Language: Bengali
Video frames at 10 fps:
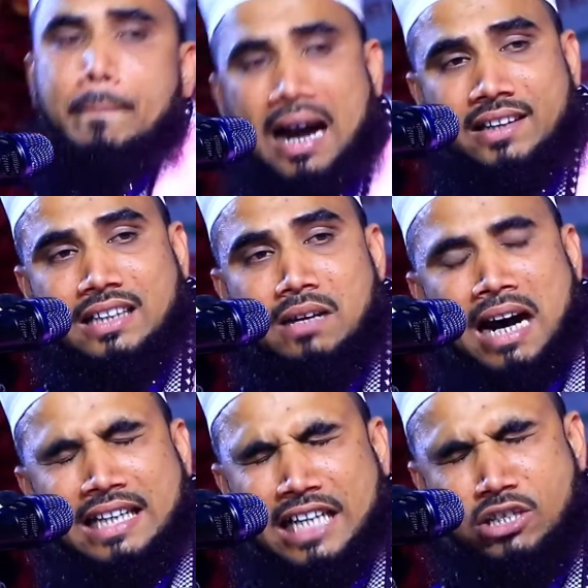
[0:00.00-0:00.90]
মারতে
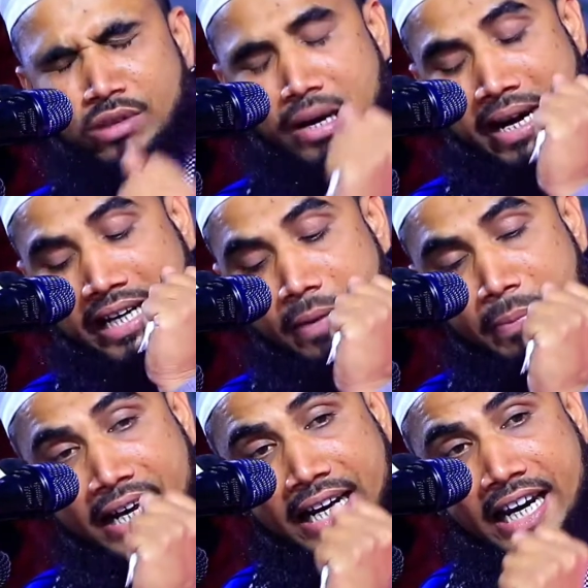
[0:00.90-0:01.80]
মারতে যদি আমাকে
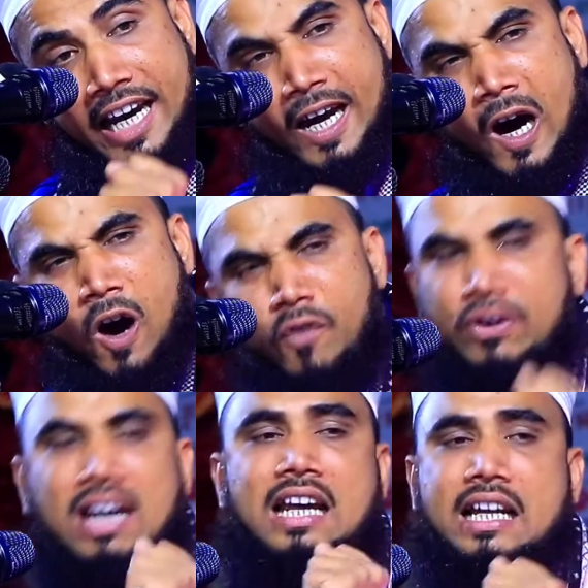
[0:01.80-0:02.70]
মেরেও
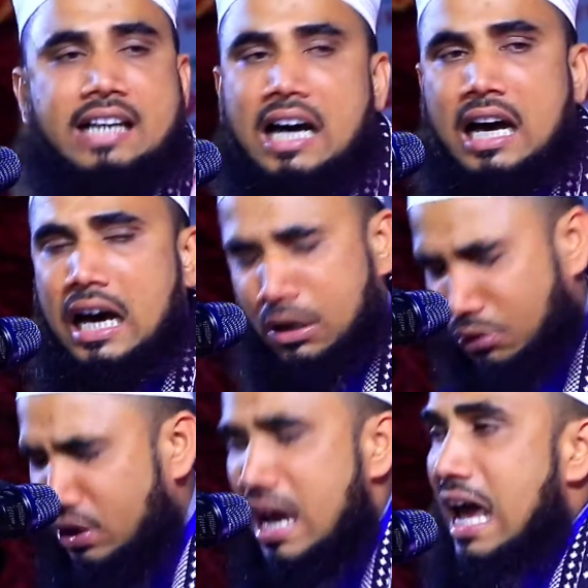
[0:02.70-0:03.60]
ফেলে দাও
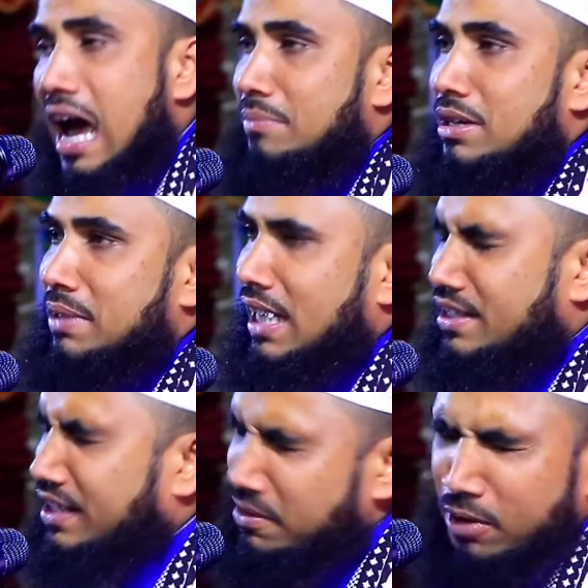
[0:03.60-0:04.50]
আমি মেয়ে
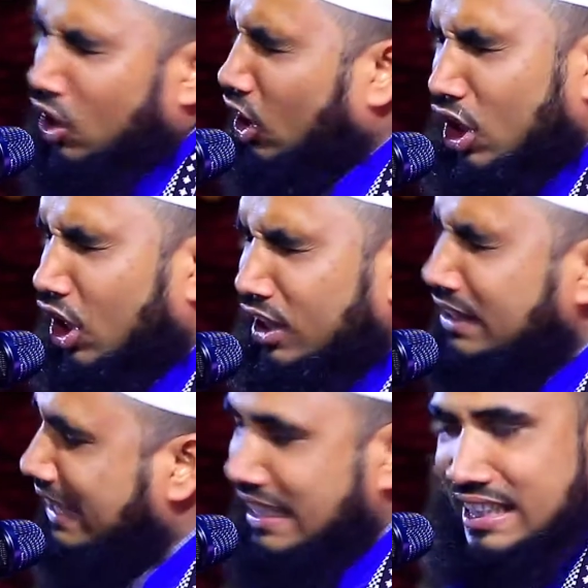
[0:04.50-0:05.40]
জীবন
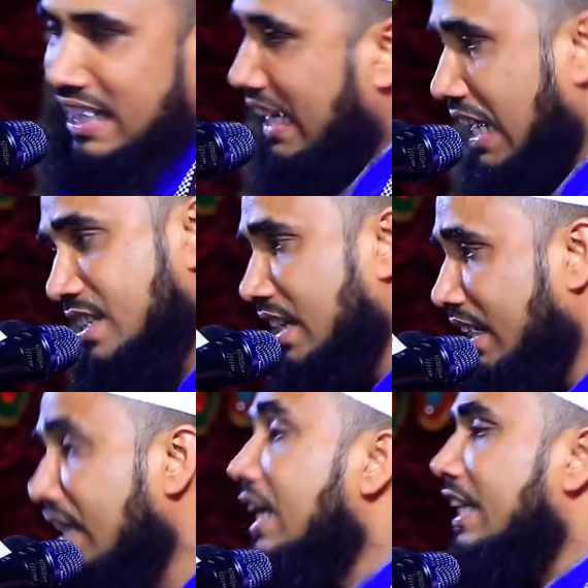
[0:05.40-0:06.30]
দিতে রাজি
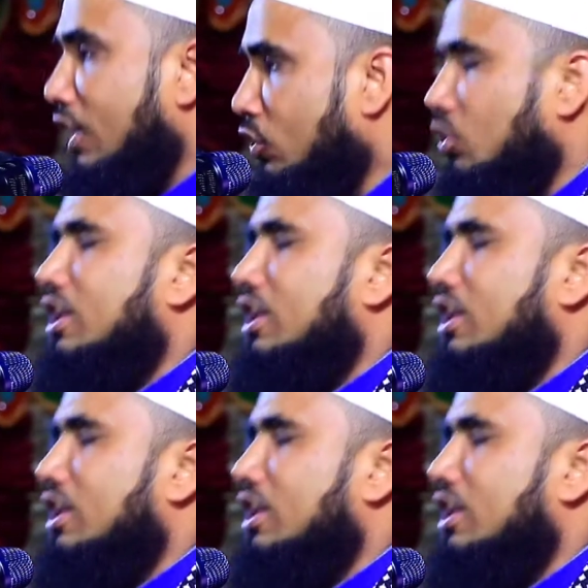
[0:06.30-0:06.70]
কিন্তু